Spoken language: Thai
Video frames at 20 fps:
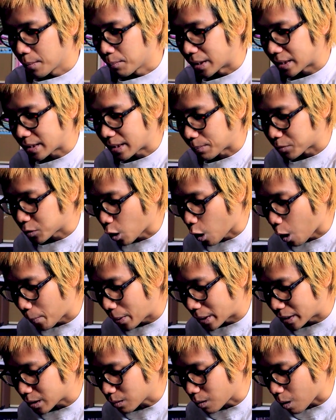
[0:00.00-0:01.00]
มาจับจอง
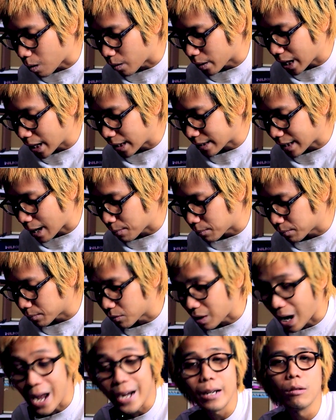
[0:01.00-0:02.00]
เป็นเจ้าของได้ตาม
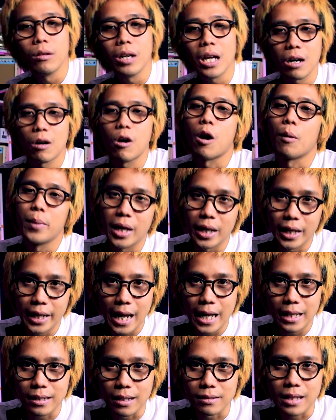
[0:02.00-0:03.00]
ร้านดีลเลอร์ของ
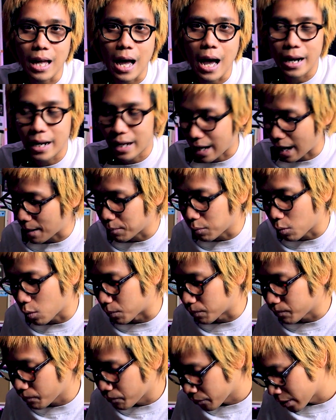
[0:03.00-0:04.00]
BNK ต่างๆนะครับผ
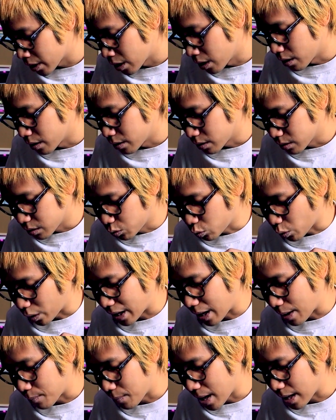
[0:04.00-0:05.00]
มสวย
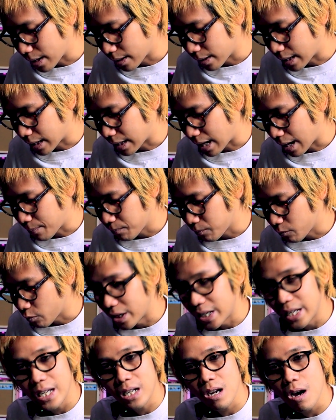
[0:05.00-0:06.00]
งามมากนะครับ
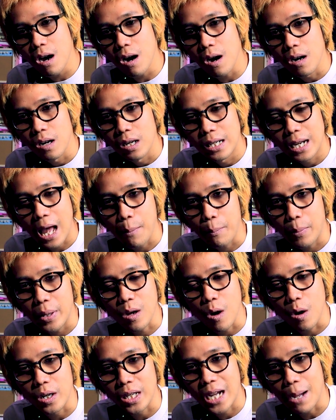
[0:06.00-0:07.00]
วันนี้ก็ลาไป
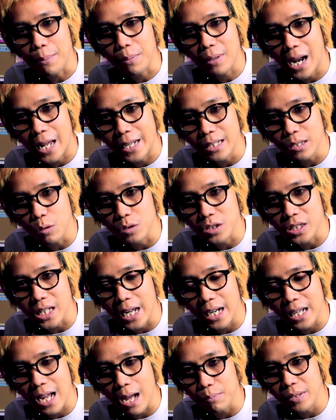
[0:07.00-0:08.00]
ก่อนนะครับใครที่สนใจ
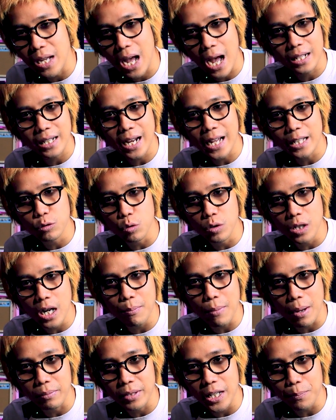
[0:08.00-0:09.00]
นะครับอยากได้จูเนอ
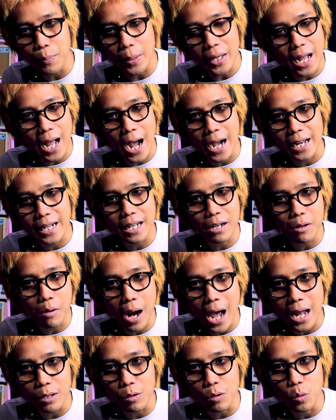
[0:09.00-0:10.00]
ร์แบบนี้ไปขายใน
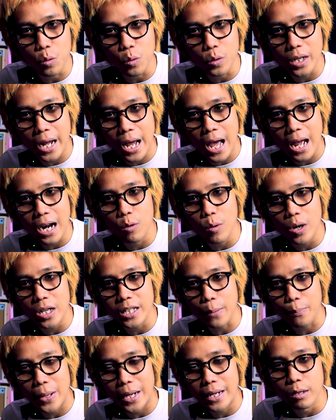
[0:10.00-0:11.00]
ร้านของคุณนะฮะหรือว่า
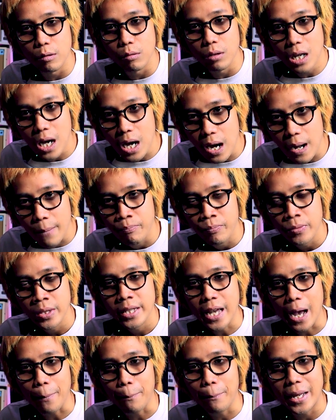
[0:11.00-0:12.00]
จะเป็นดีลเลอร์
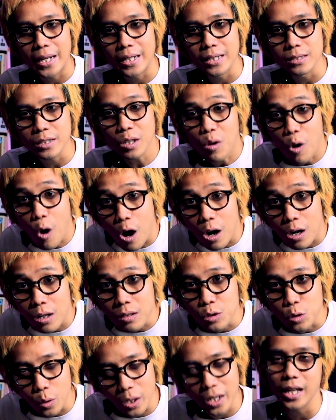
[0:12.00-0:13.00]
อยากเป็นเจ้าของ
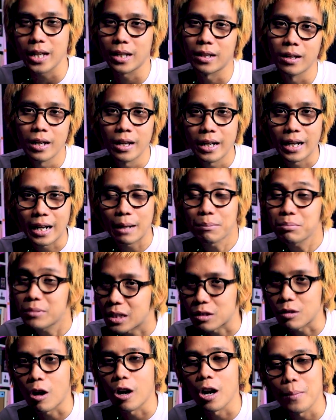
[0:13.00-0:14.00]
ธุรกิจนะครับ
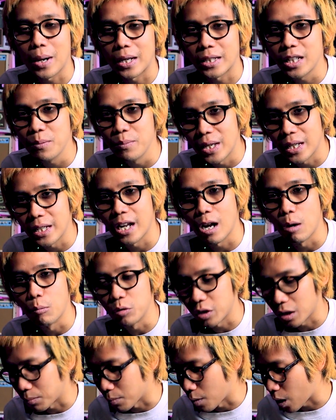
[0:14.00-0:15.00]
ติดต่อเรามาที่ BNK
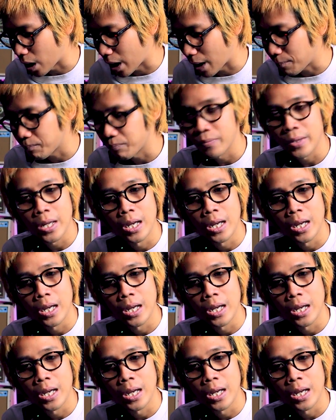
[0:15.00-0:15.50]
Music Mall ครับ